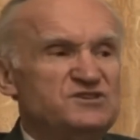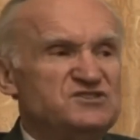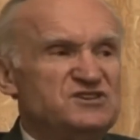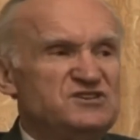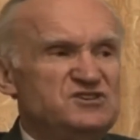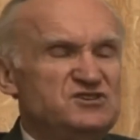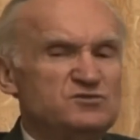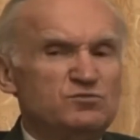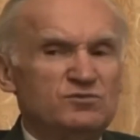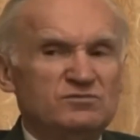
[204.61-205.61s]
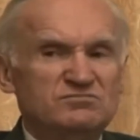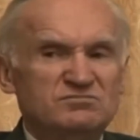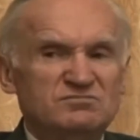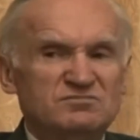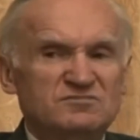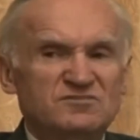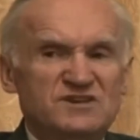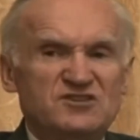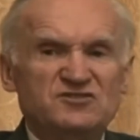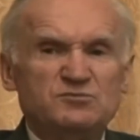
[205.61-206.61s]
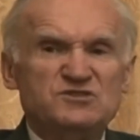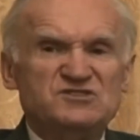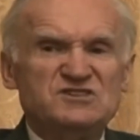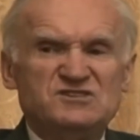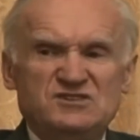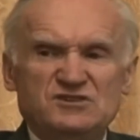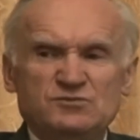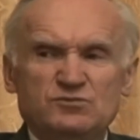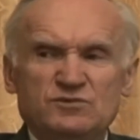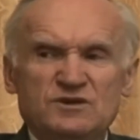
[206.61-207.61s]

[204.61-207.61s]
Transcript: эстетизму, внешнему эстетизму и